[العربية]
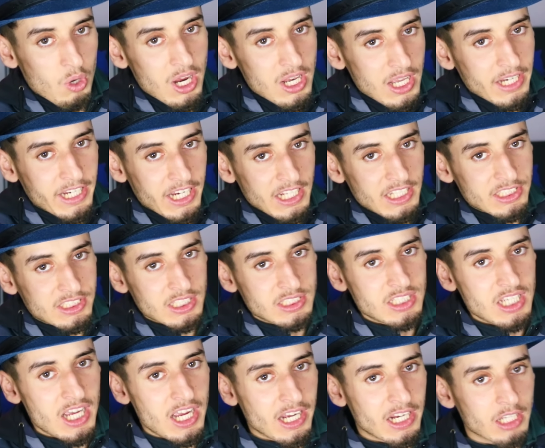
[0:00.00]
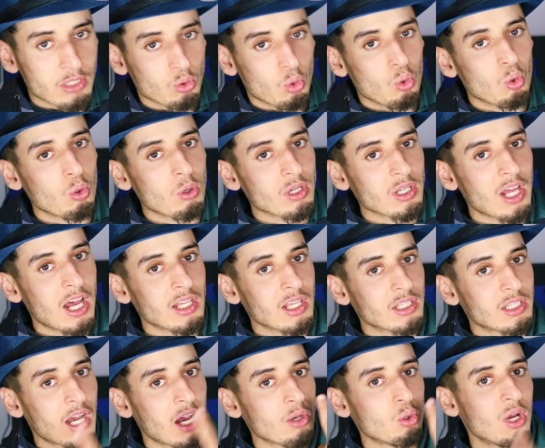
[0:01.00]
ولكن الجزائر كتقول والله لا
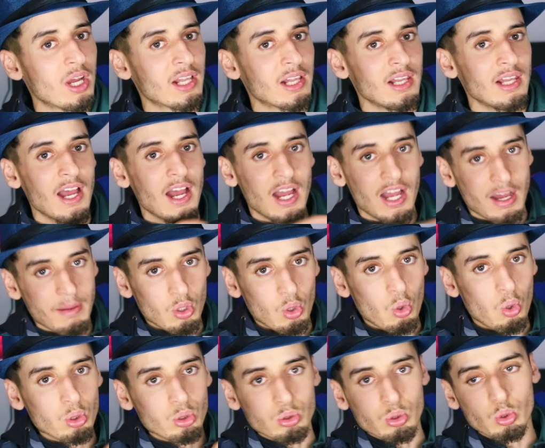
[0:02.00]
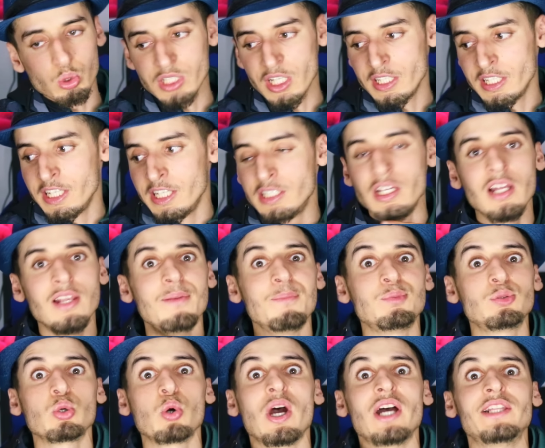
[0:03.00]
دخلوا هاد اللعابه خصوصا اذا
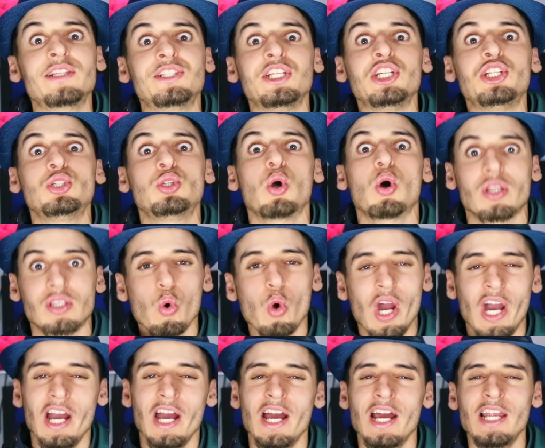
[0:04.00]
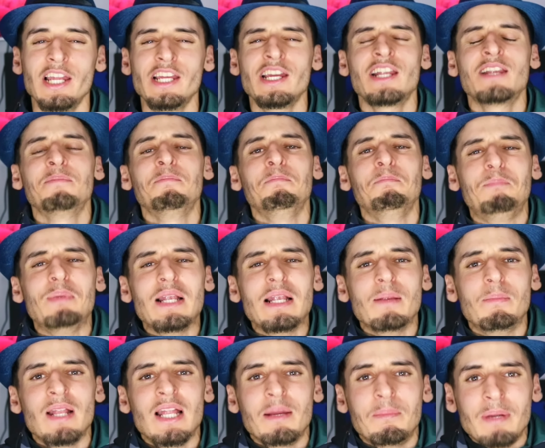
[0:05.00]
لبسوا هاد التيشيرت وحاليا
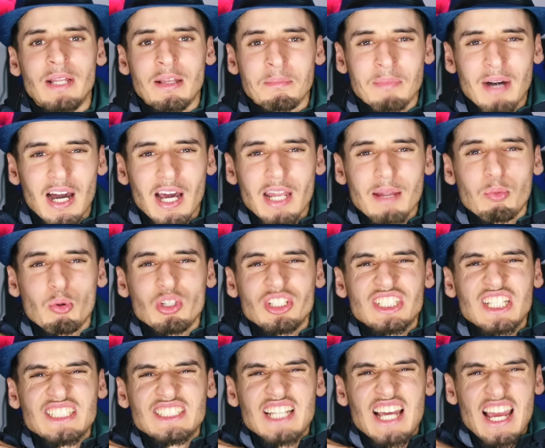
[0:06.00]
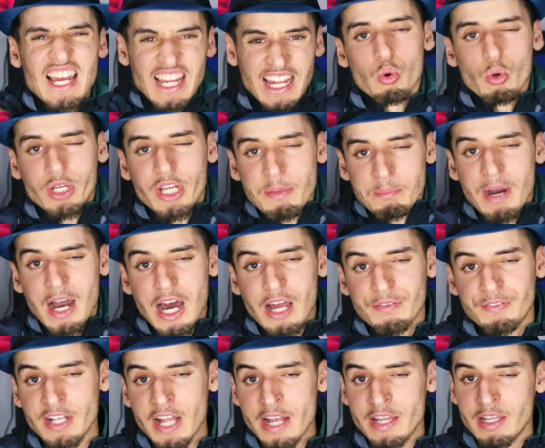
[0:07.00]
بالباب المغرب والجزائر كما
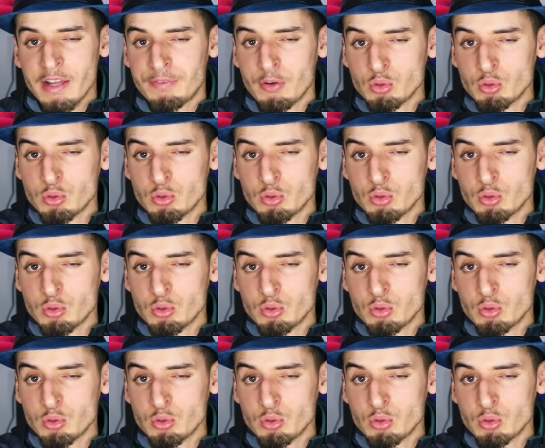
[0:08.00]
عارفين ان